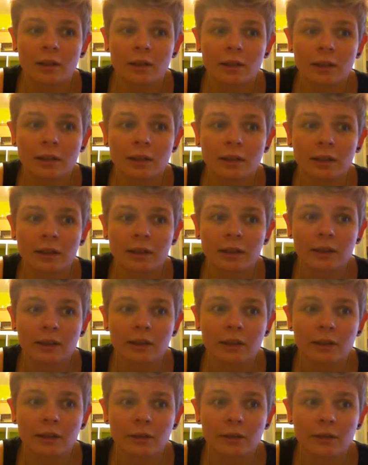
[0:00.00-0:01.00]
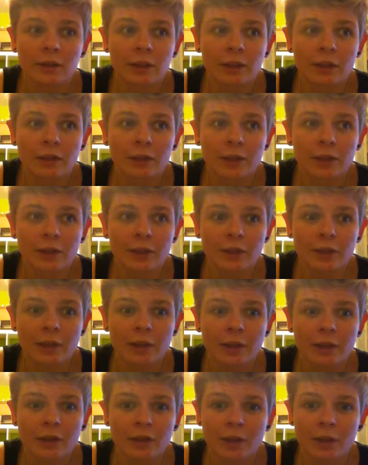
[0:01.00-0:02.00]
nichts Richtiges und nichts Falsches
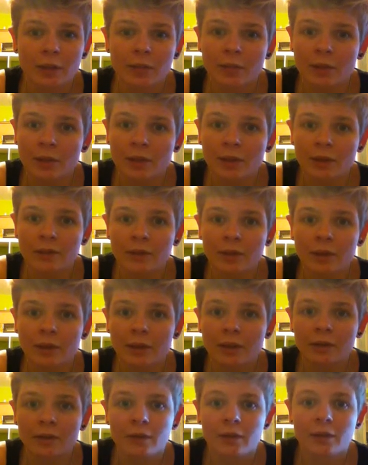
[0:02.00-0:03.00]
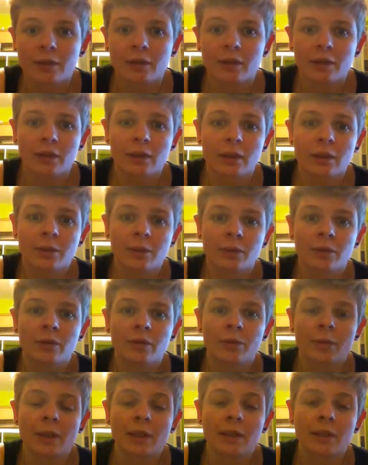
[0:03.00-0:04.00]
reinschreiben, halt einfach das, was einem so
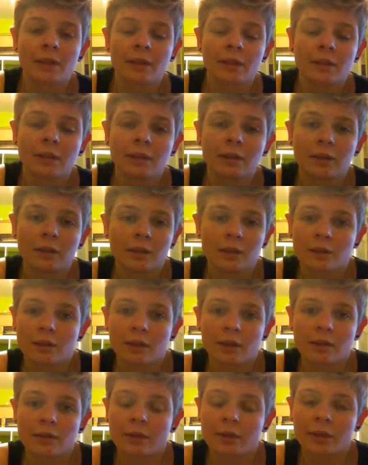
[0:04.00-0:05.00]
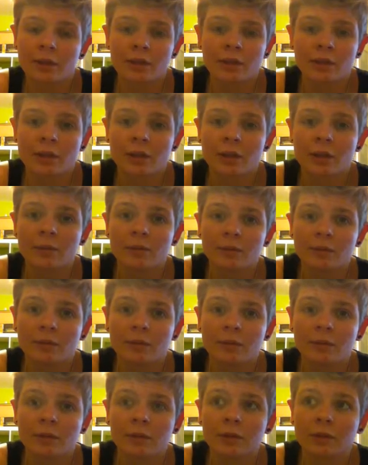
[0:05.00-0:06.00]
auf dem Herzen liegt, einfach
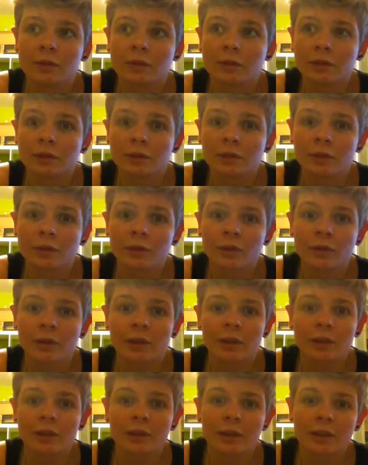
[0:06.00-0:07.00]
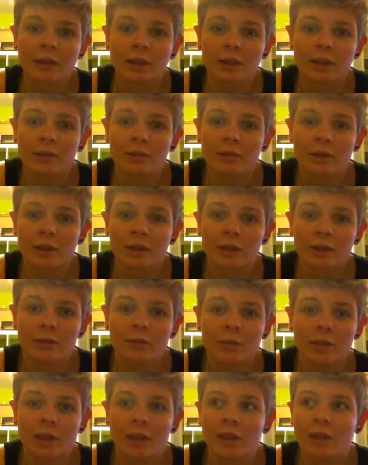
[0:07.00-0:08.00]
hinschreiben und sollte jetzt nicht irgendwie
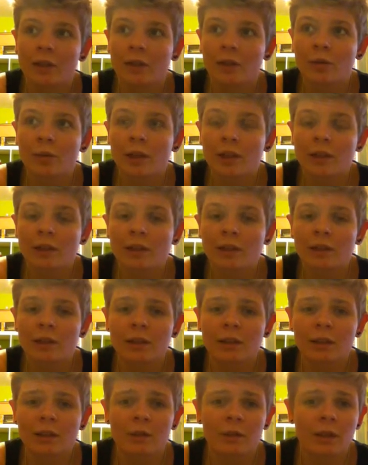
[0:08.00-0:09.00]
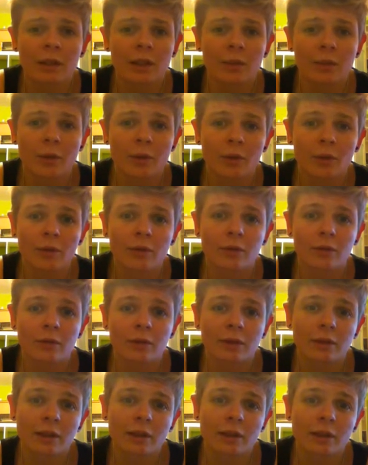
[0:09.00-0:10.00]
mega der Roman sein. Also ich habe auch
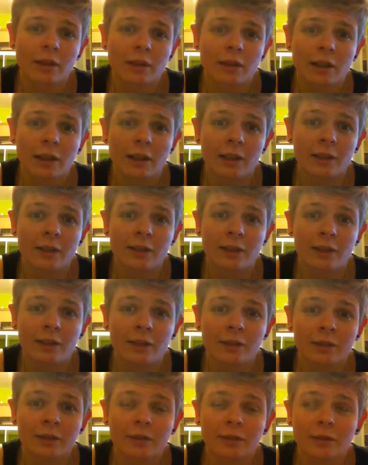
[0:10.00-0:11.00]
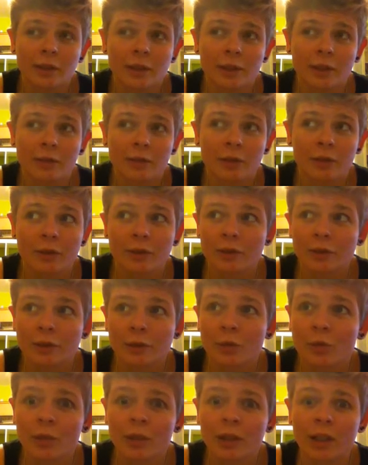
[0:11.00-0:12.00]
eine Seite, etwas
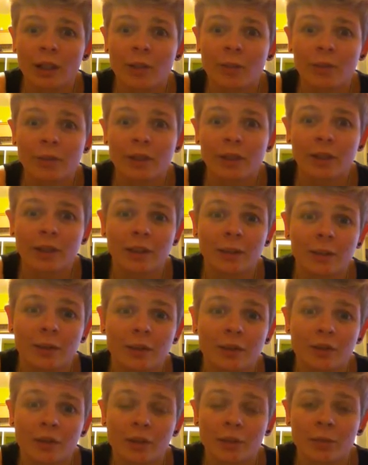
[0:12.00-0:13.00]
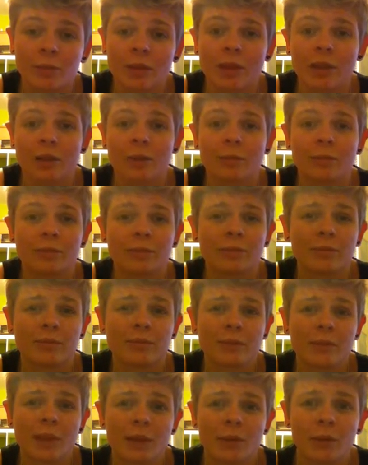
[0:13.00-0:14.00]
über eine halbe Seite habe ich geschrieben. Ich glaube,
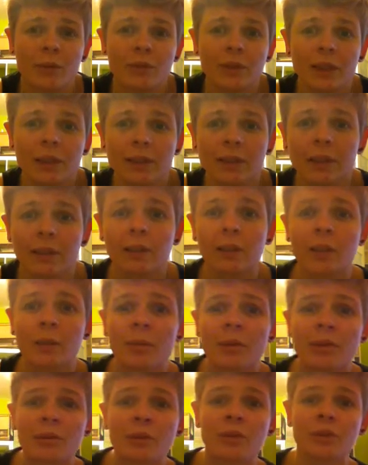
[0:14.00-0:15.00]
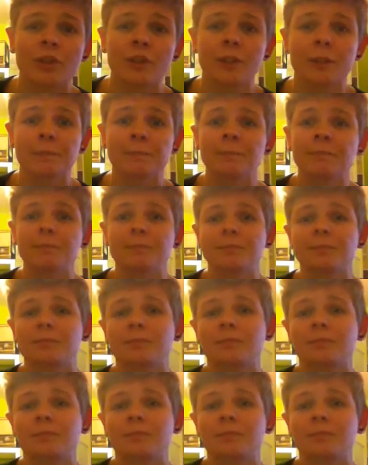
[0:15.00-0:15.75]
fünf, sechs Sätze habe ich nur geschrieben.